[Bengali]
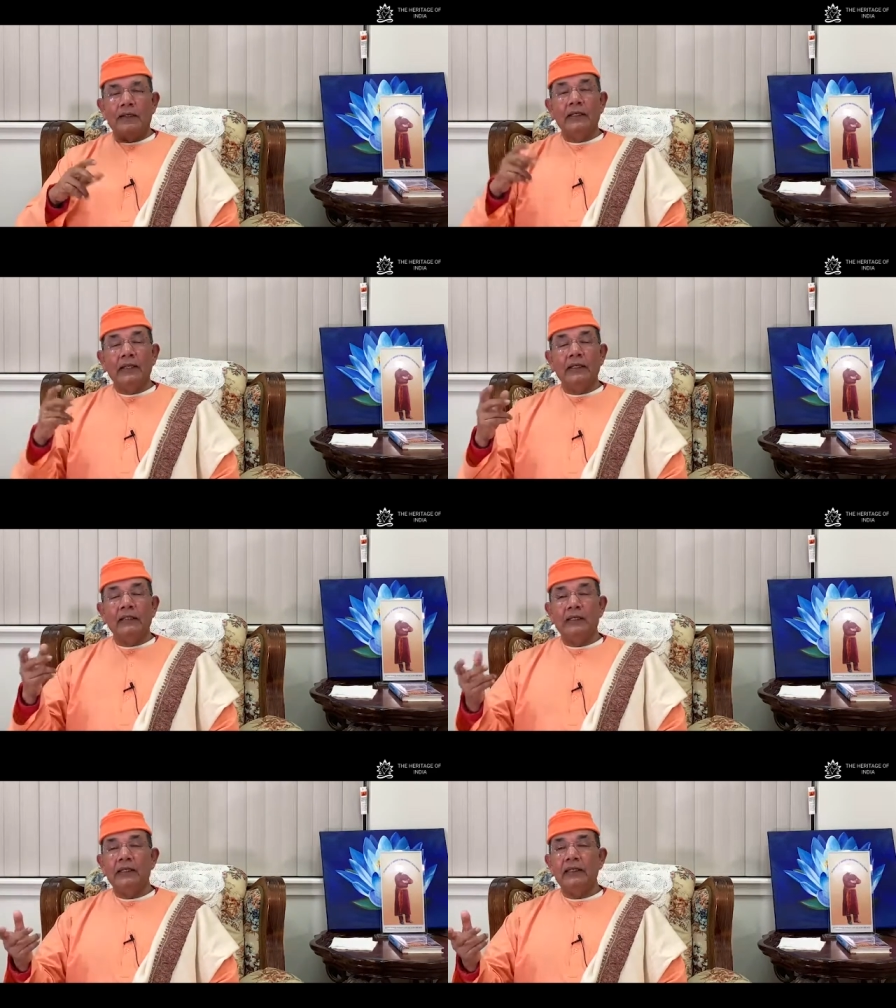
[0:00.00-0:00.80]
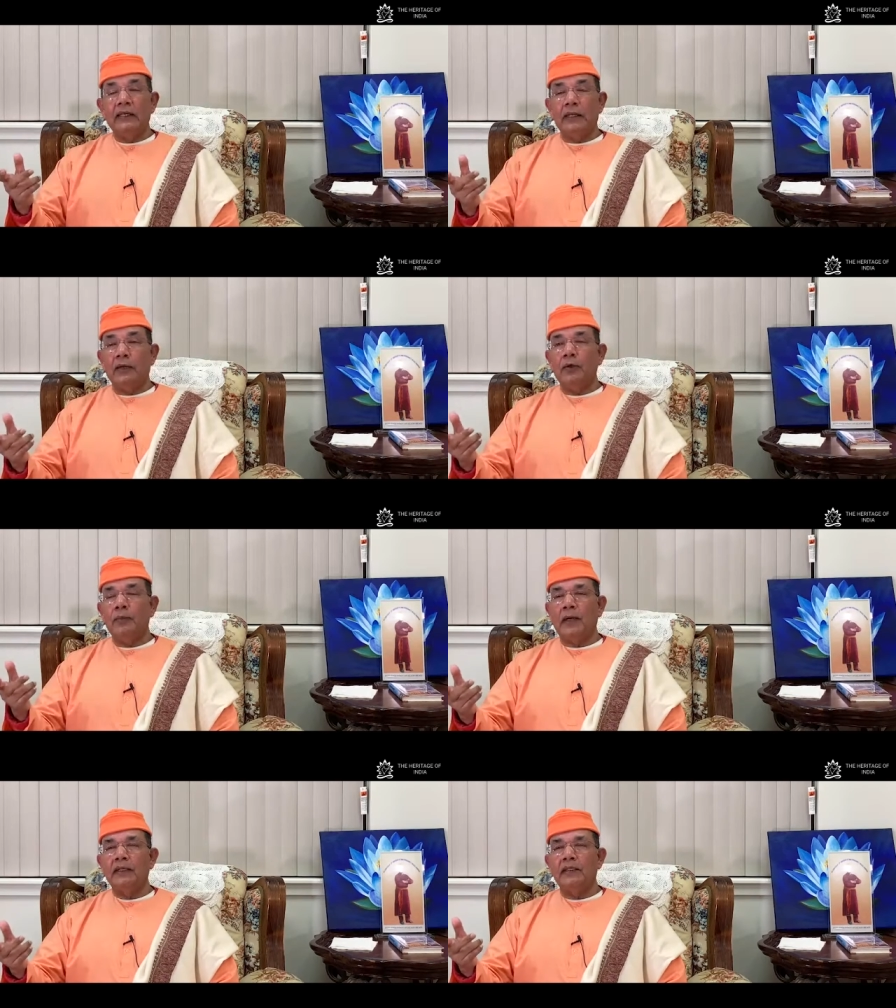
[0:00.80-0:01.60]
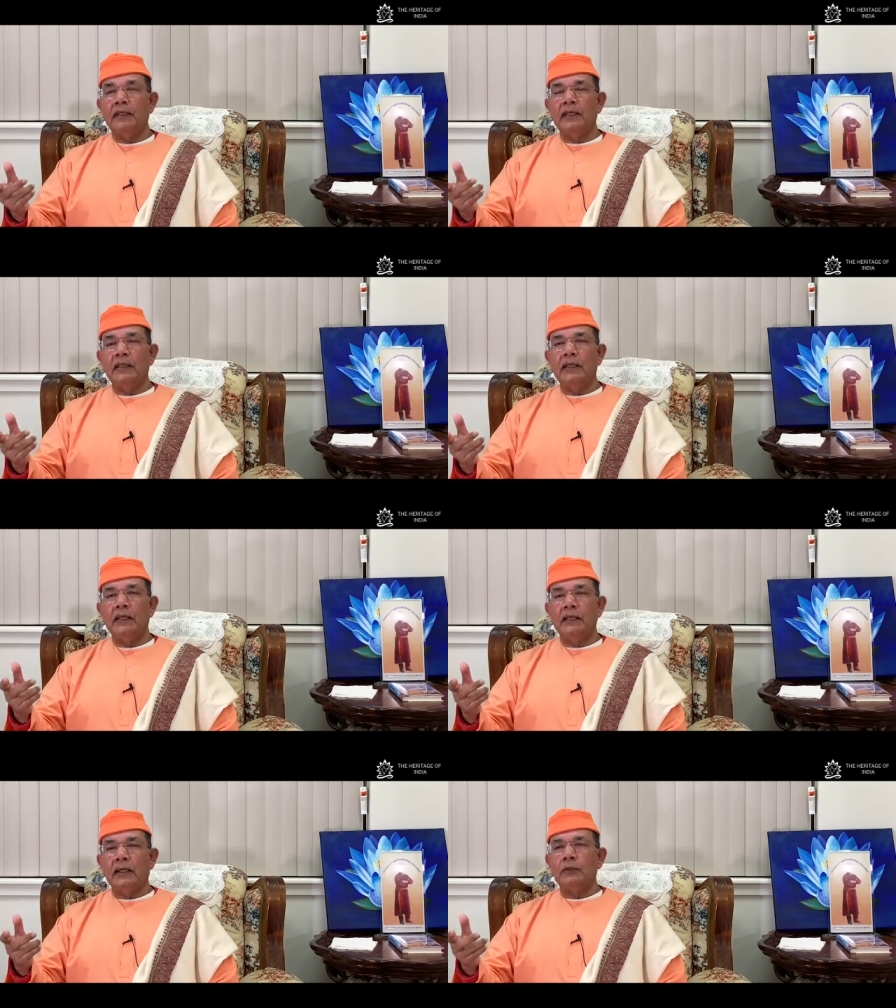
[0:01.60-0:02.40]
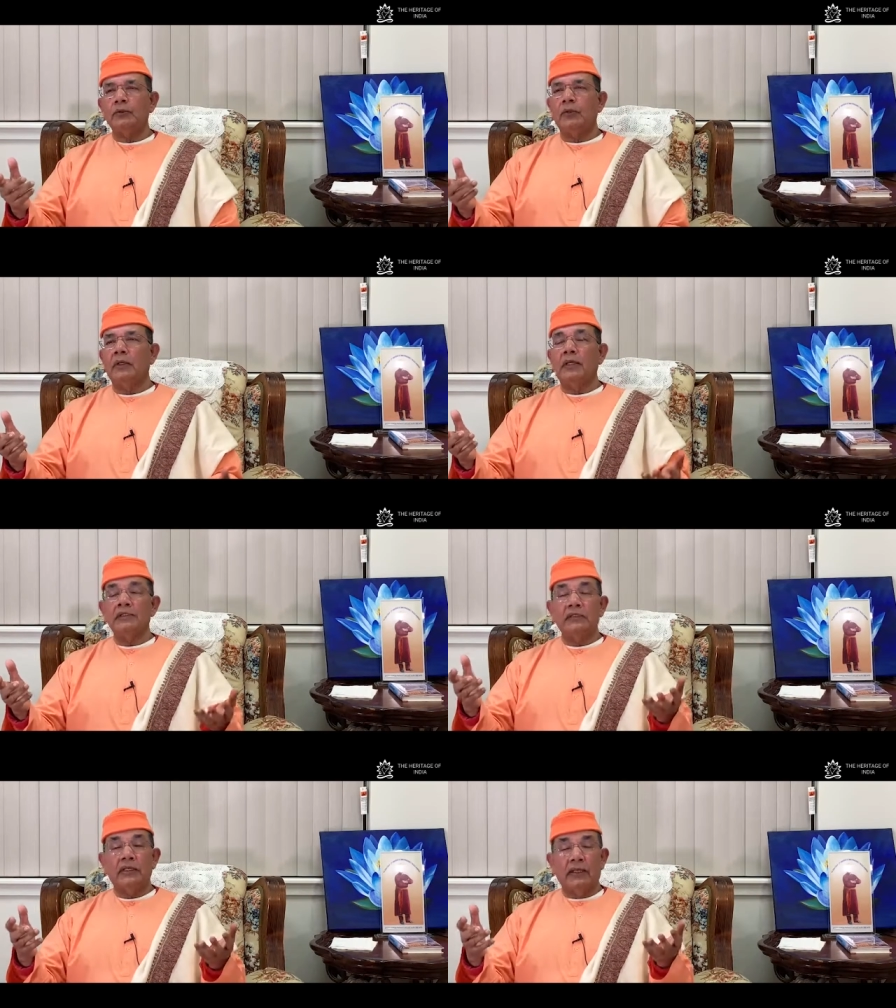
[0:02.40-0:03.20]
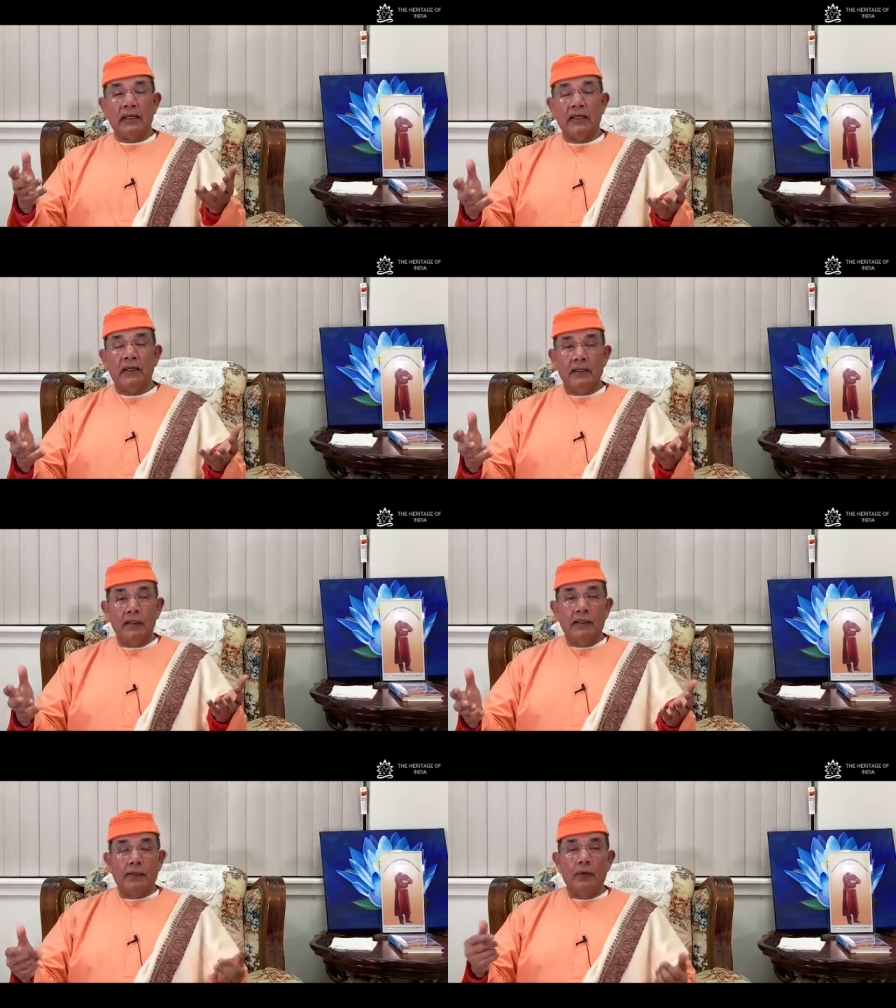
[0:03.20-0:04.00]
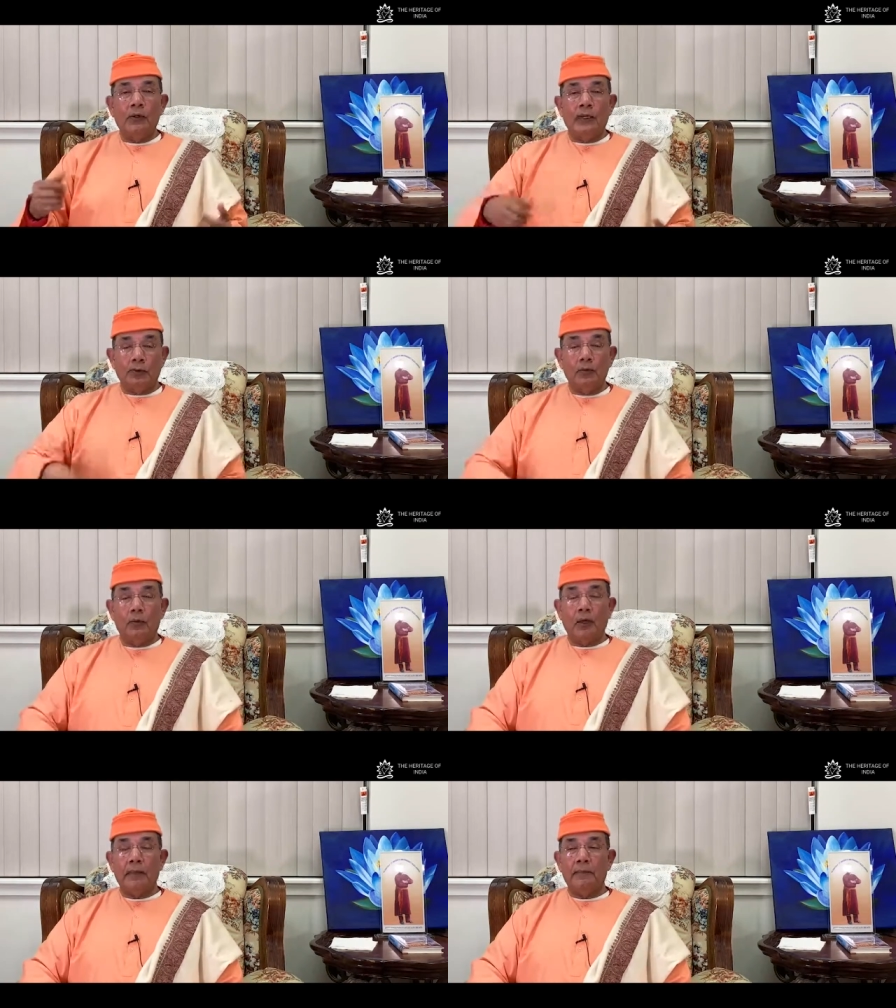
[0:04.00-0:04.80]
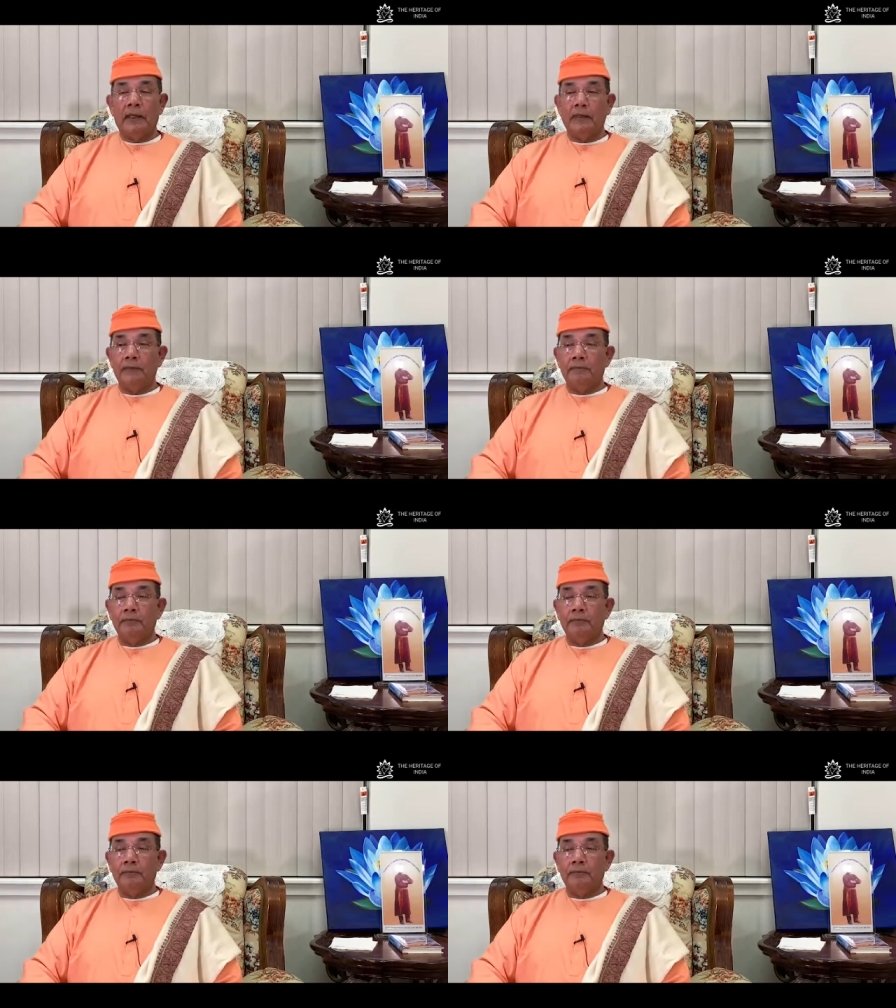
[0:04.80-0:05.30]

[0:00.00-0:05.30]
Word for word: গৃহেতে গিয়ে কারুর বাড়িতে গিয়ে একজন সন্ন্যাসী গেলে লোকেরা একটু ভয় পায়